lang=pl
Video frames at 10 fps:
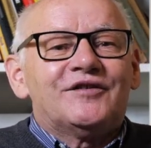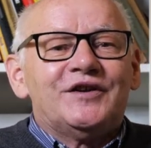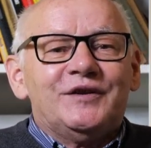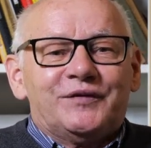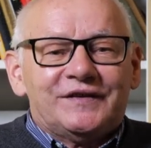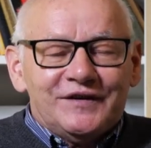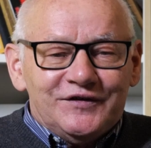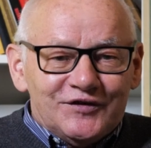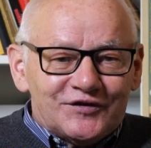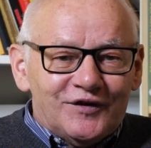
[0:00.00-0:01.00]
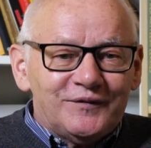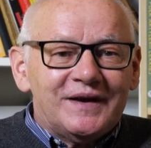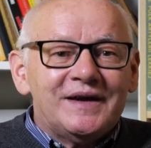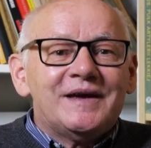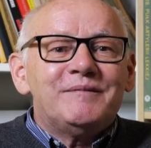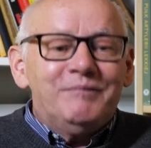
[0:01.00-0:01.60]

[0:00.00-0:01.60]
czyli w Sędziszowie,